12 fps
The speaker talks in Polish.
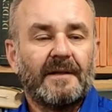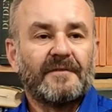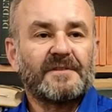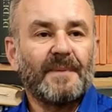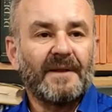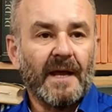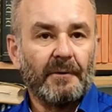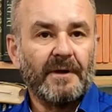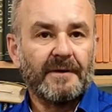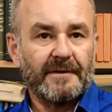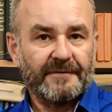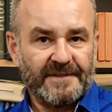
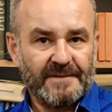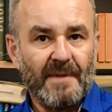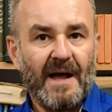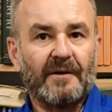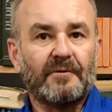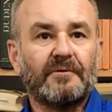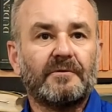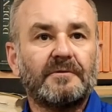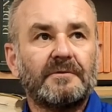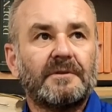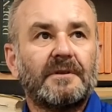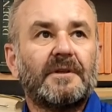Wspaniałe w
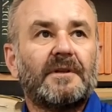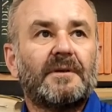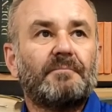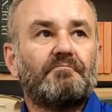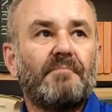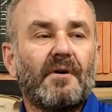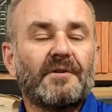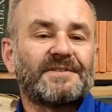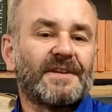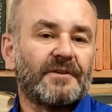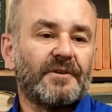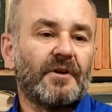smaku, bo
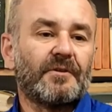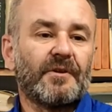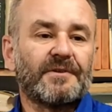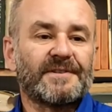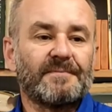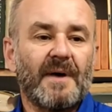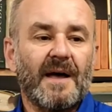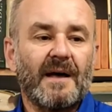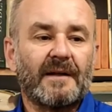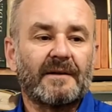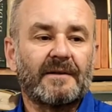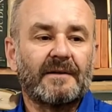ceniono
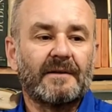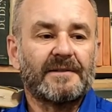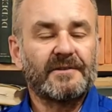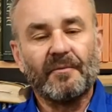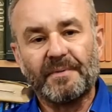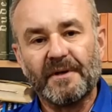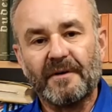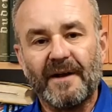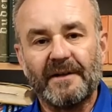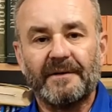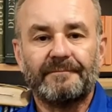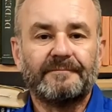smak
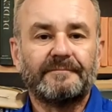skomplikowany.